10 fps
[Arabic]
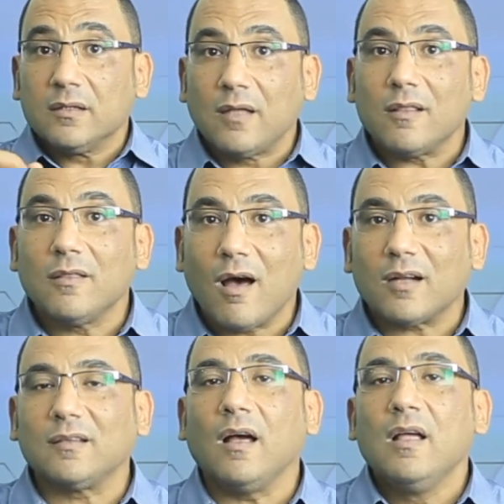ده
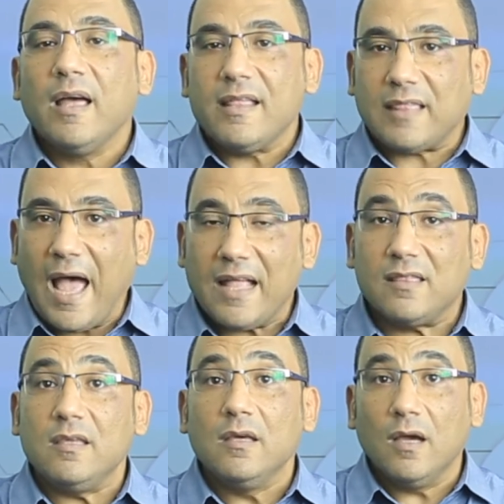النهارده
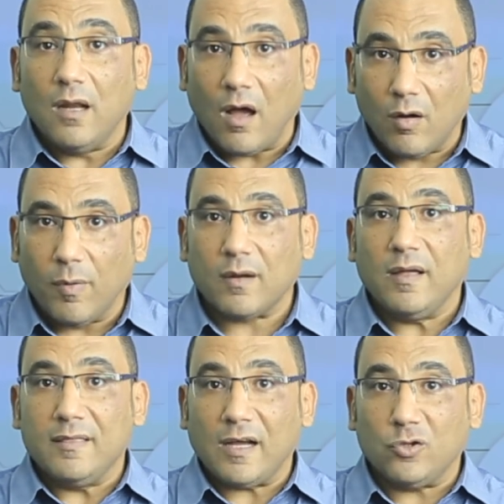التحدي الاكبر
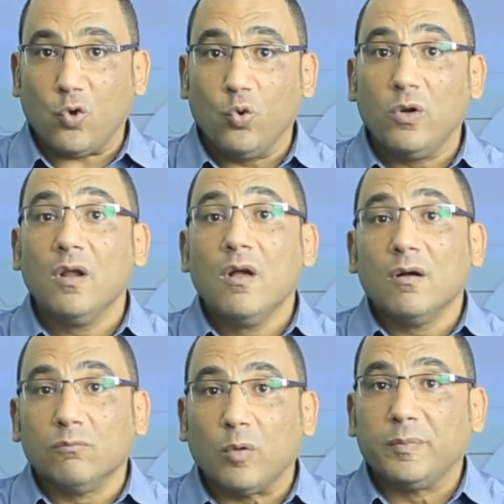انك تكون
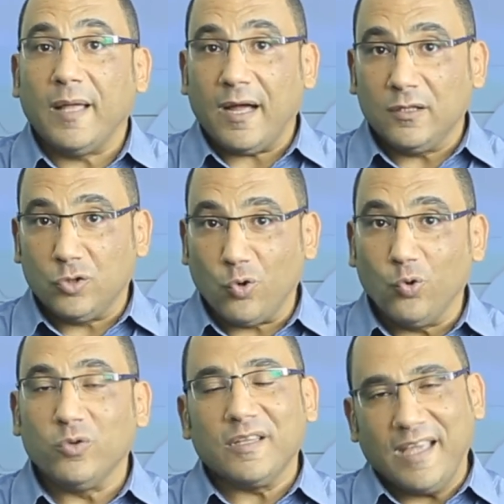مبدع
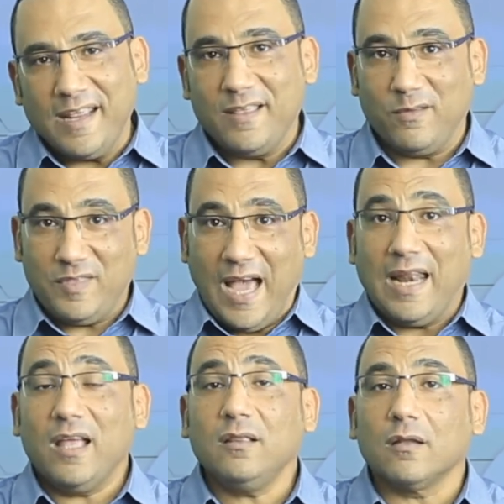تكون كرييتيف دي
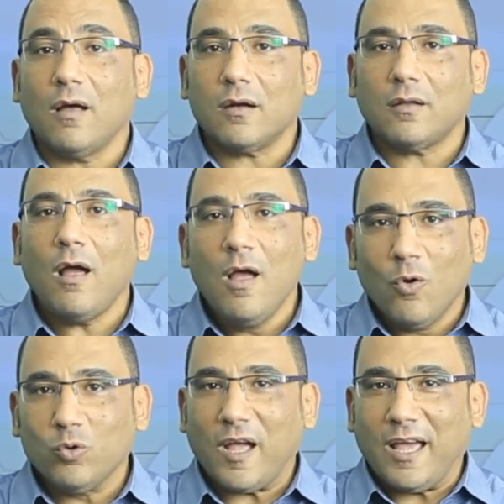حلقتنا النهارده
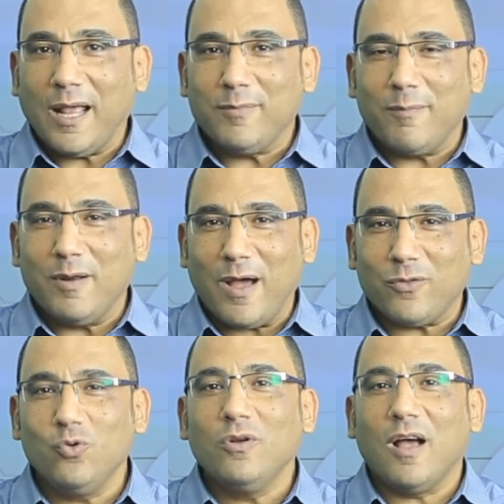وده كلامنا
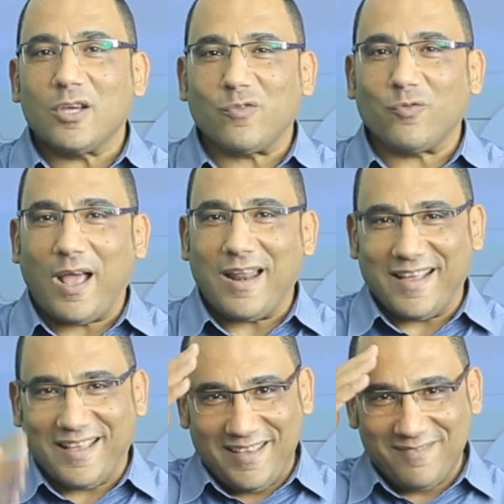بالمعدول اشوفكم الحلقه
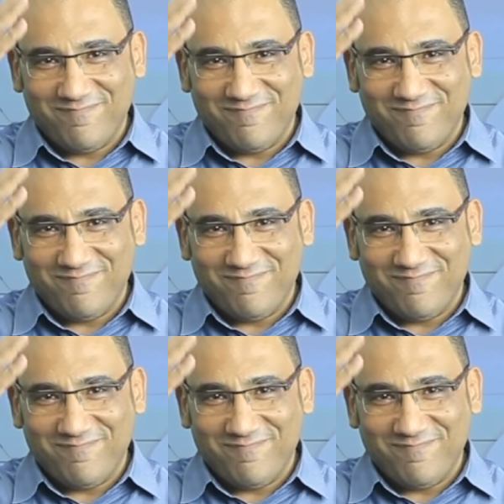الجايه